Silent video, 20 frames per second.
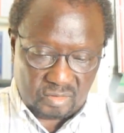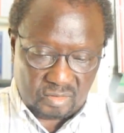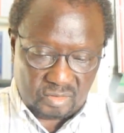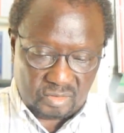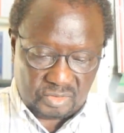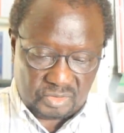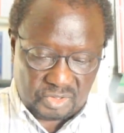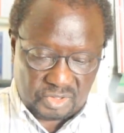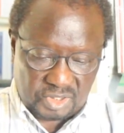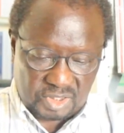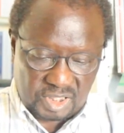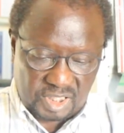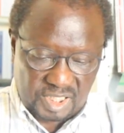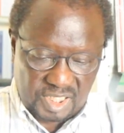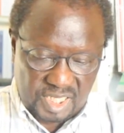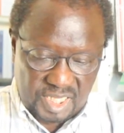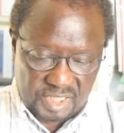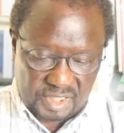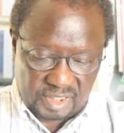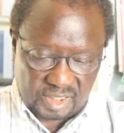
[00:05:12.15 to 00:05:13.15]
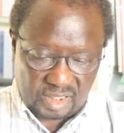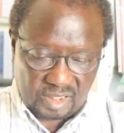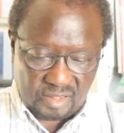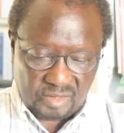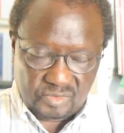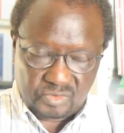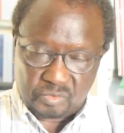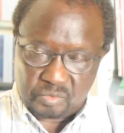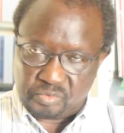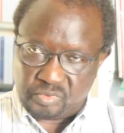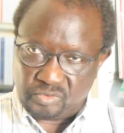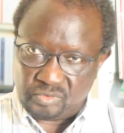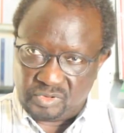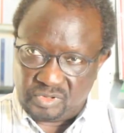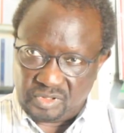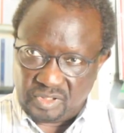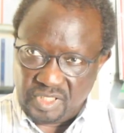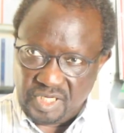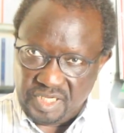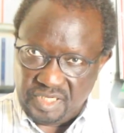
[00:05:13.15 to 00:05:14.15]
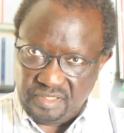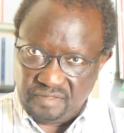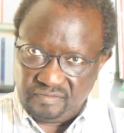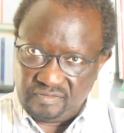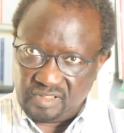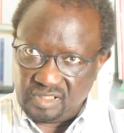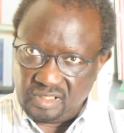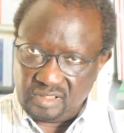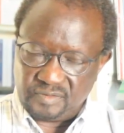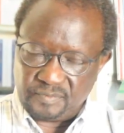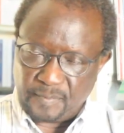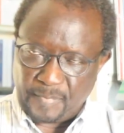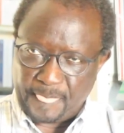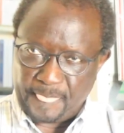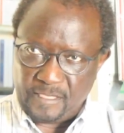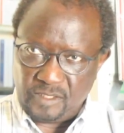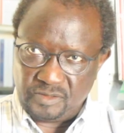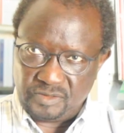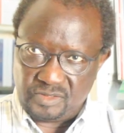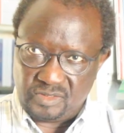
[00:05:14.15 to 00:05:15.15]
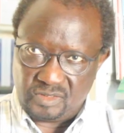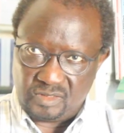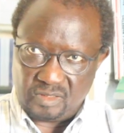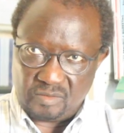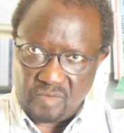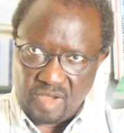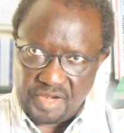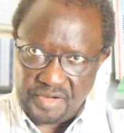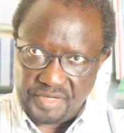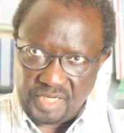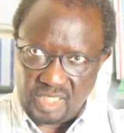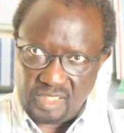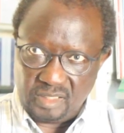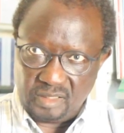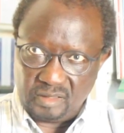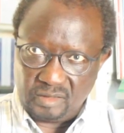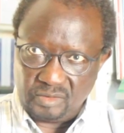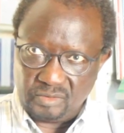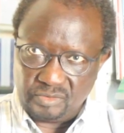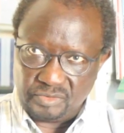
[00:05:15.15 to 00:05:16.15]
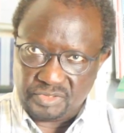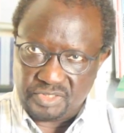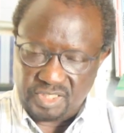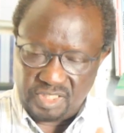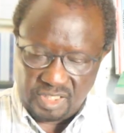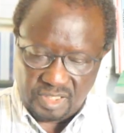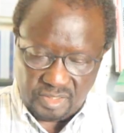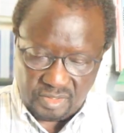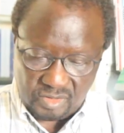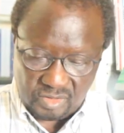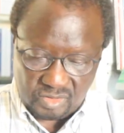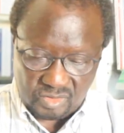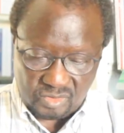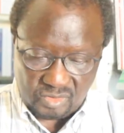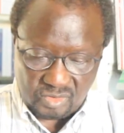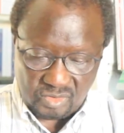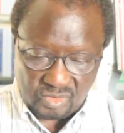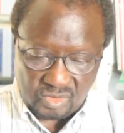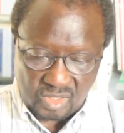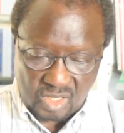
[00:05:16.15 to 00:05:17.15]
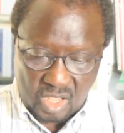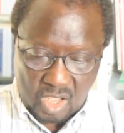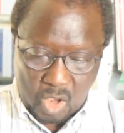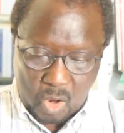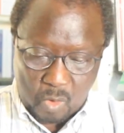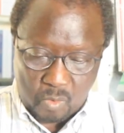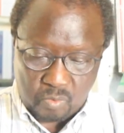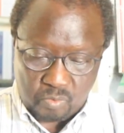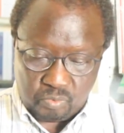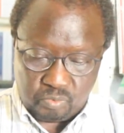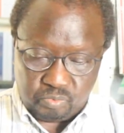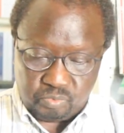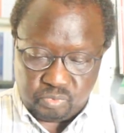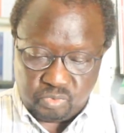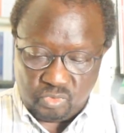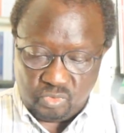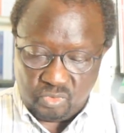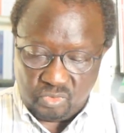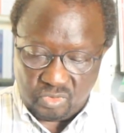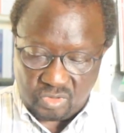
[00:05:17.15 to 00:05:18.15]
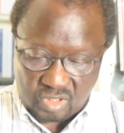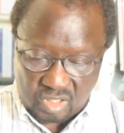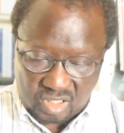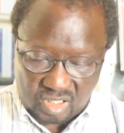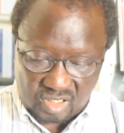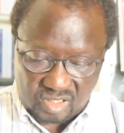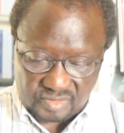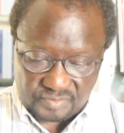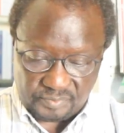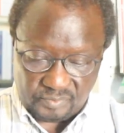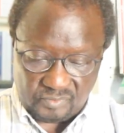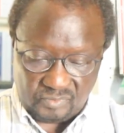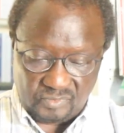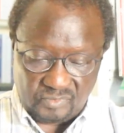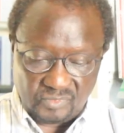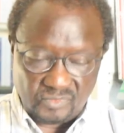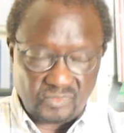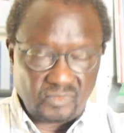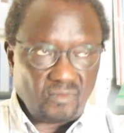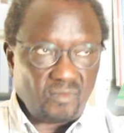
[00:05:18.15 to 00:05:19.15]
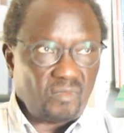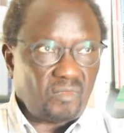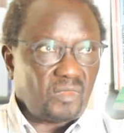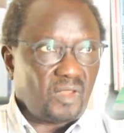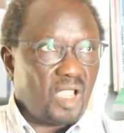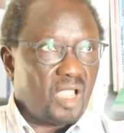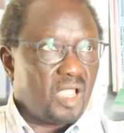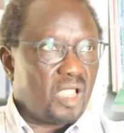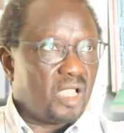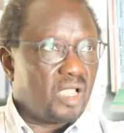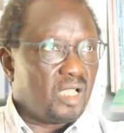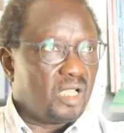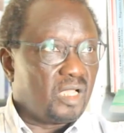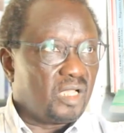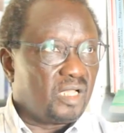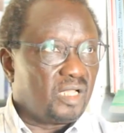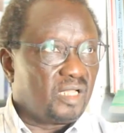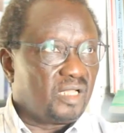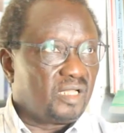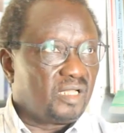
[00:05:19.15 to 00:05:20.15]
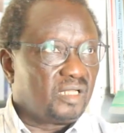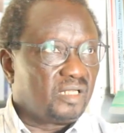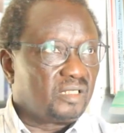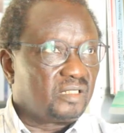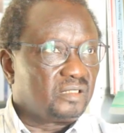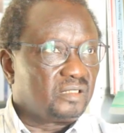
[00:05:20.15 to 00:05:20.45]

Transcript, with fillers: j'ai écrit ce, livre, ce manuel aussi, pour, euh, euh,